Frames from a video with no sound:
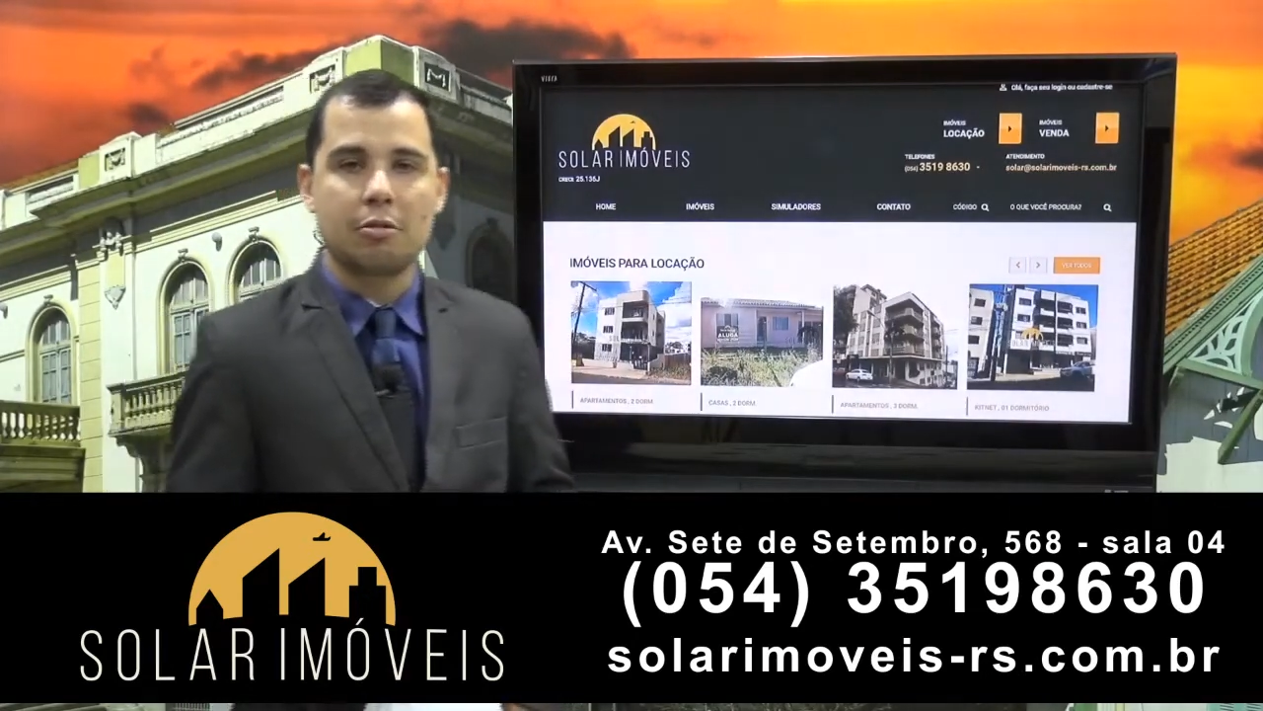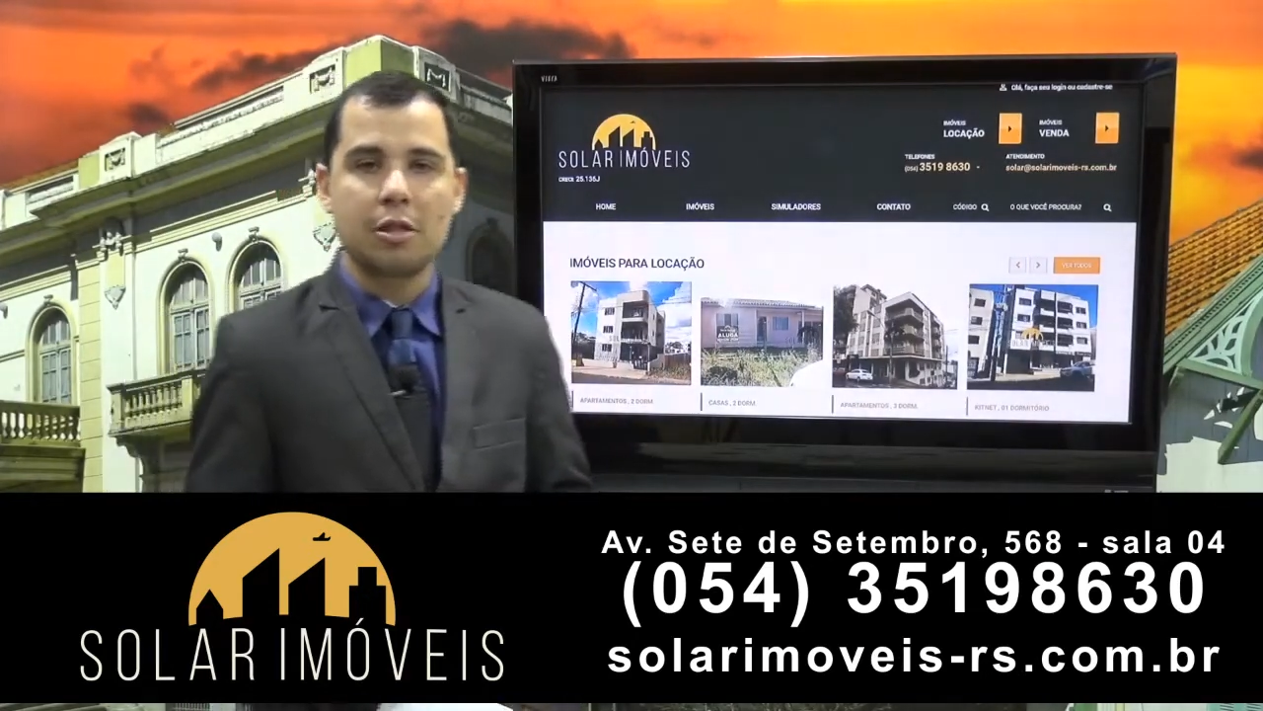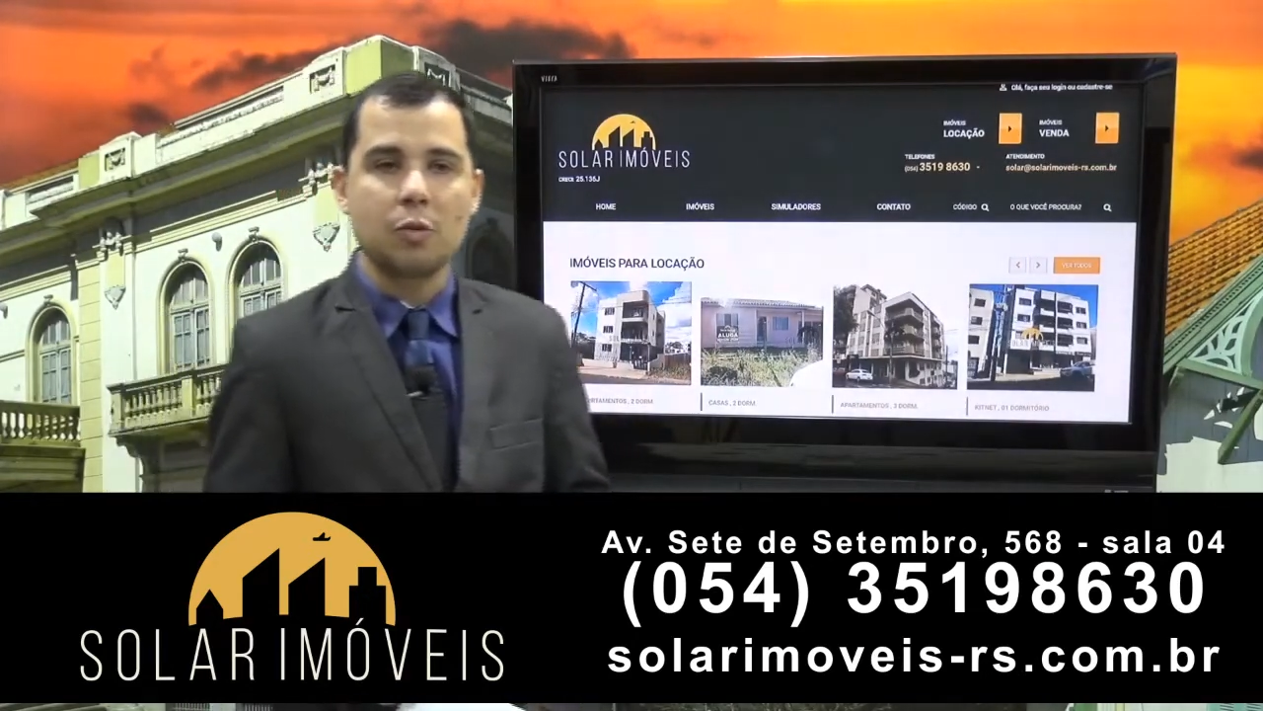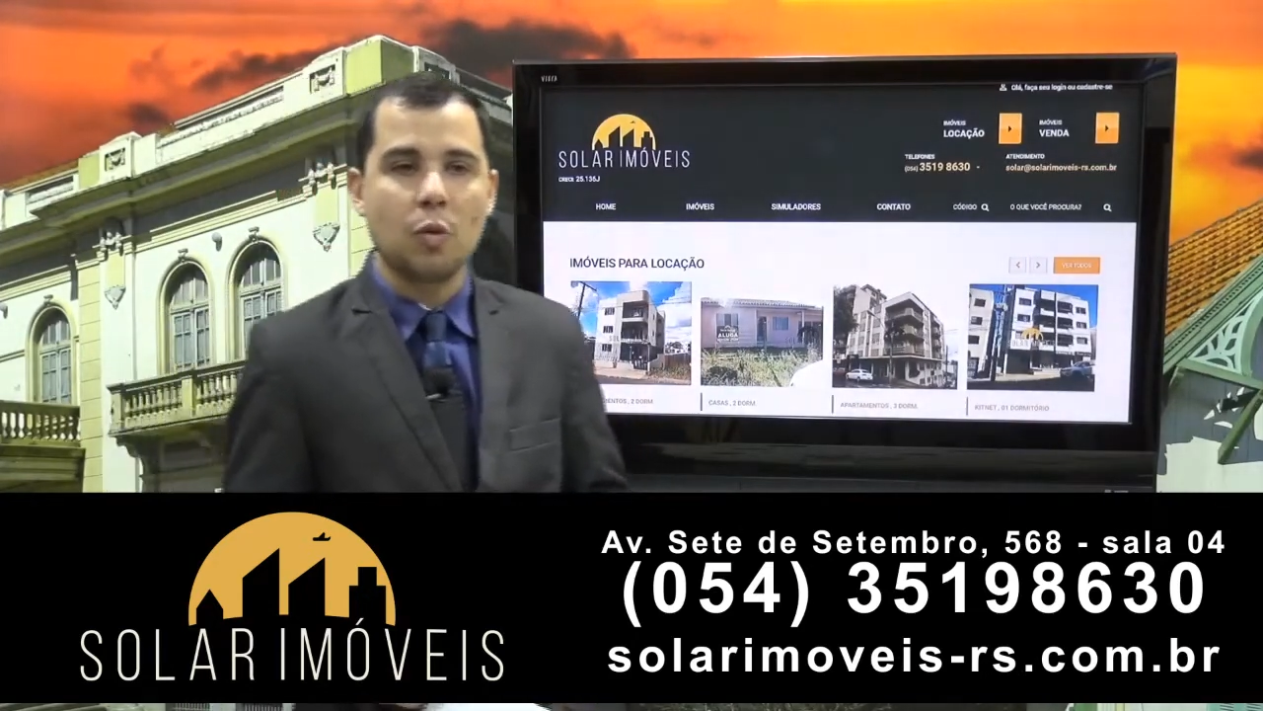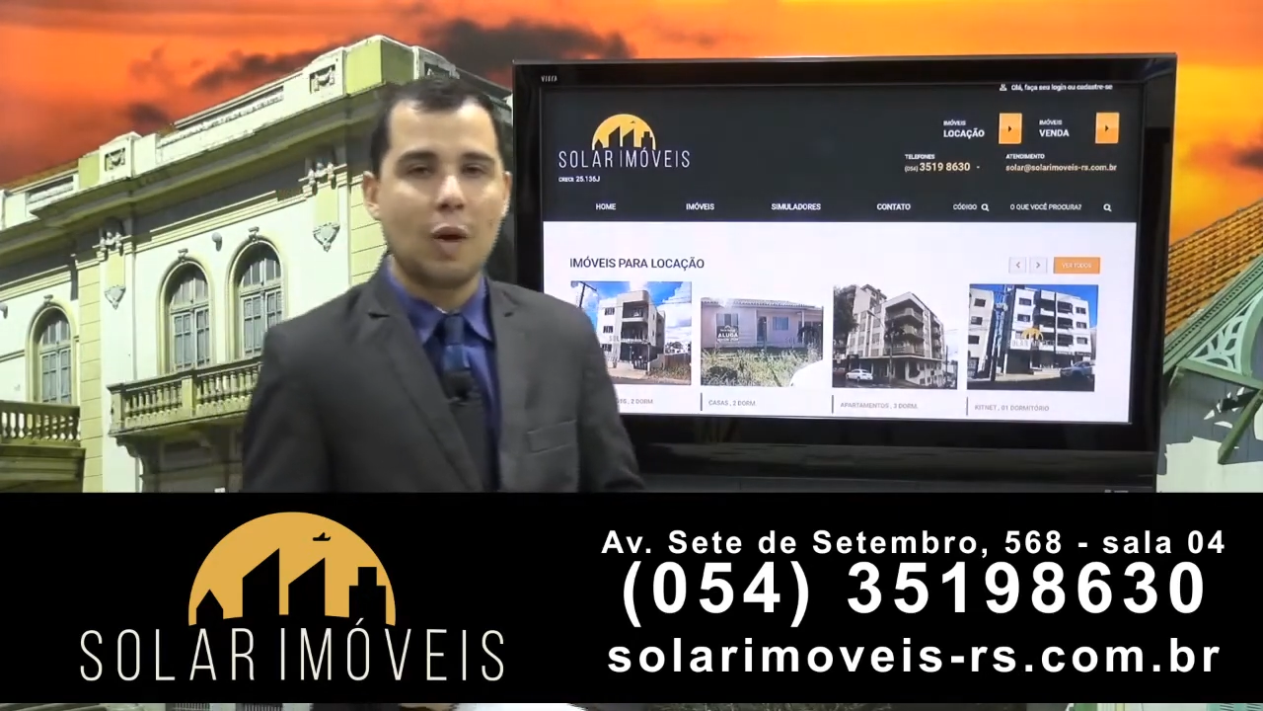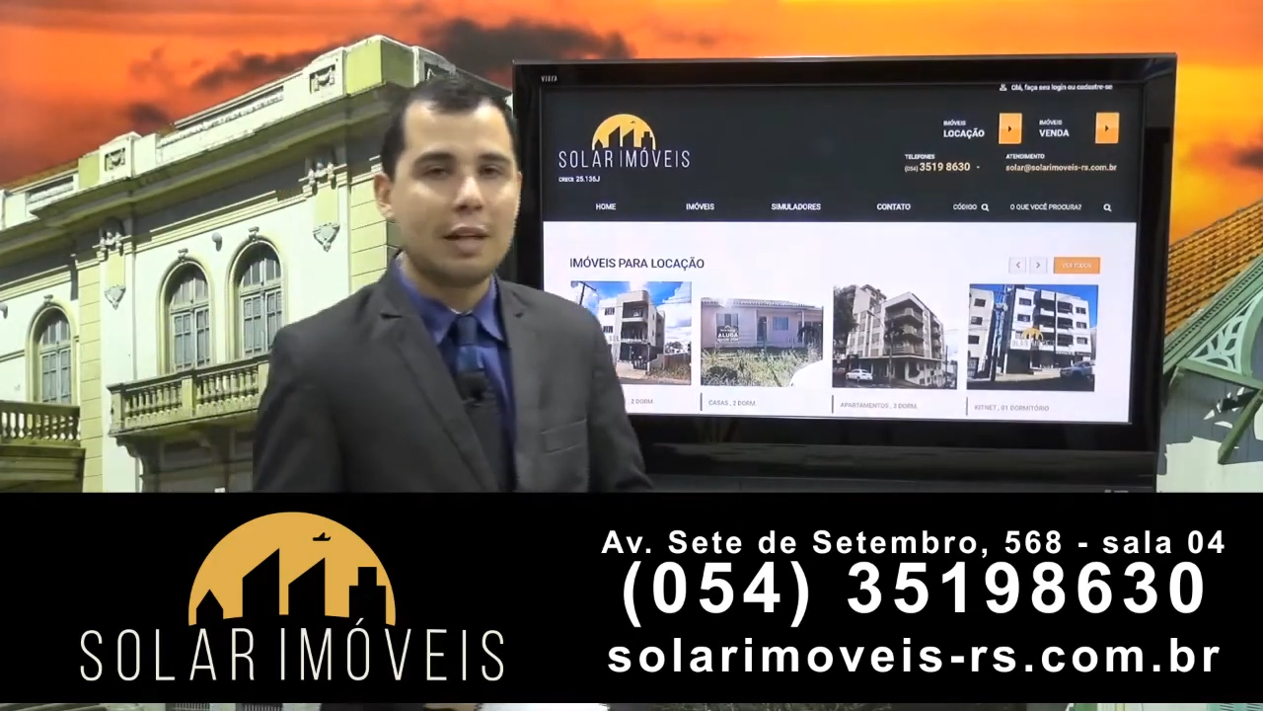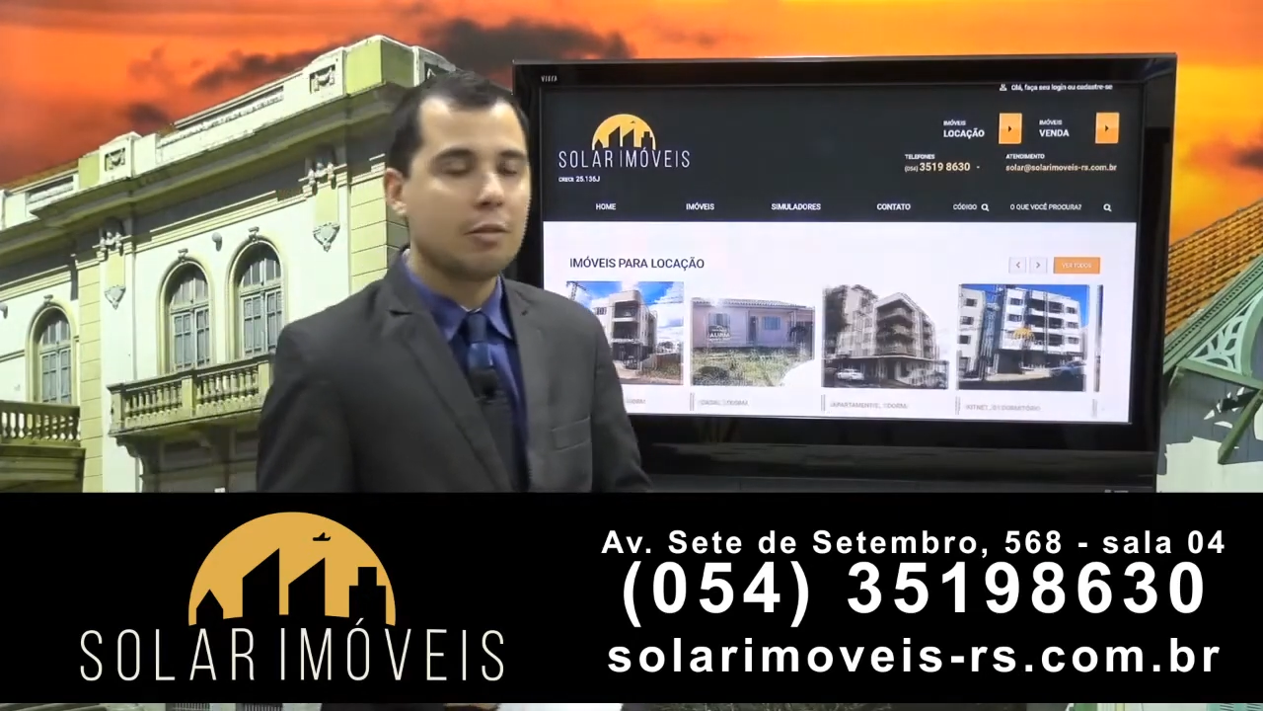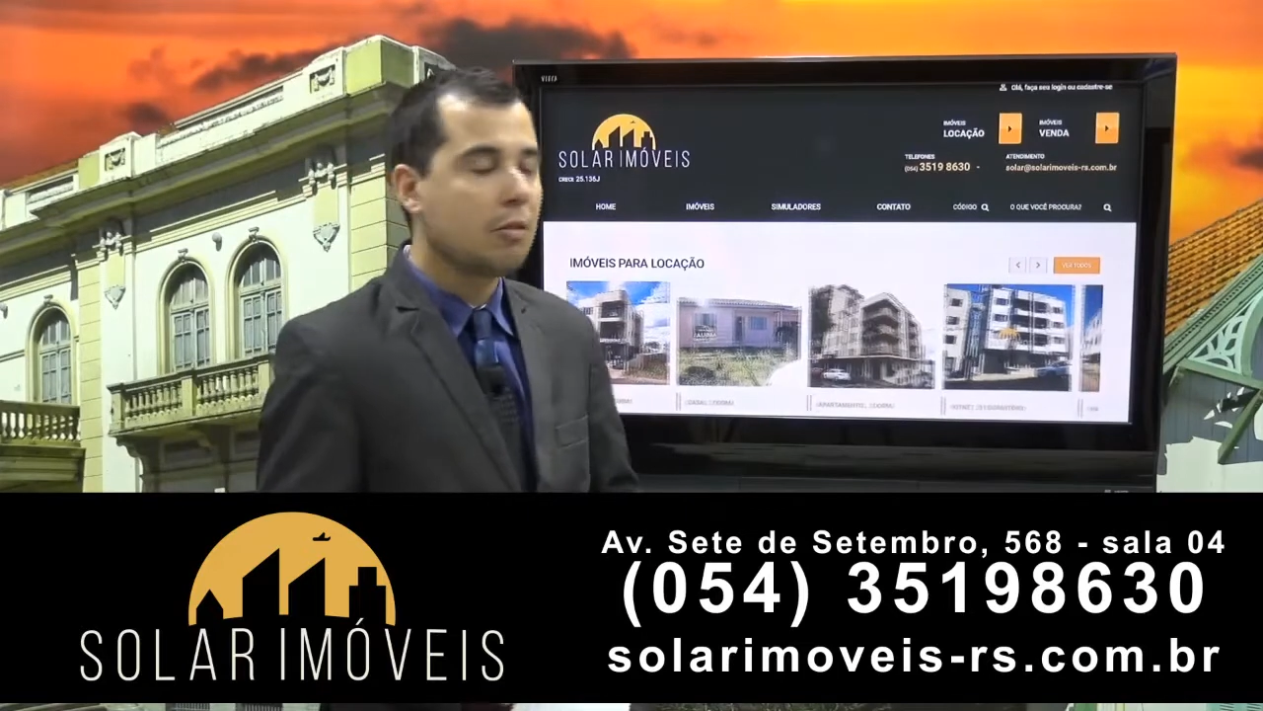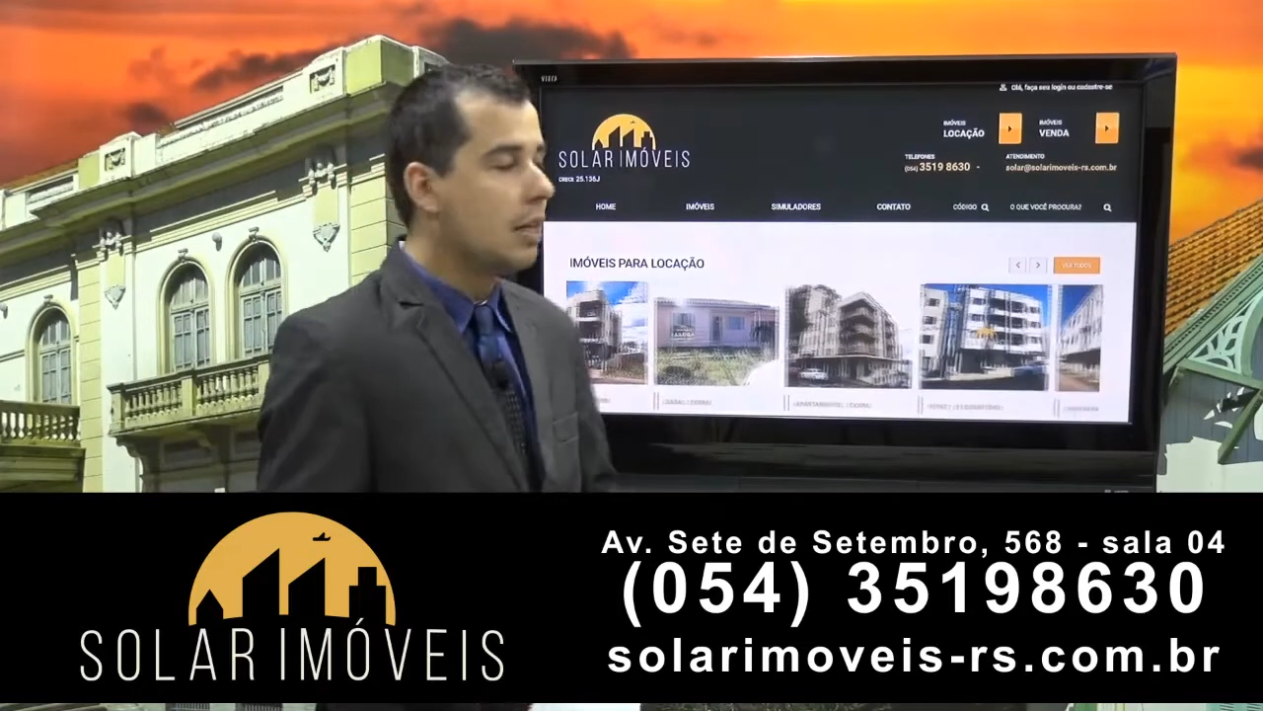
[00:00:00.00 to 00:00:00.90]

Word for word: 54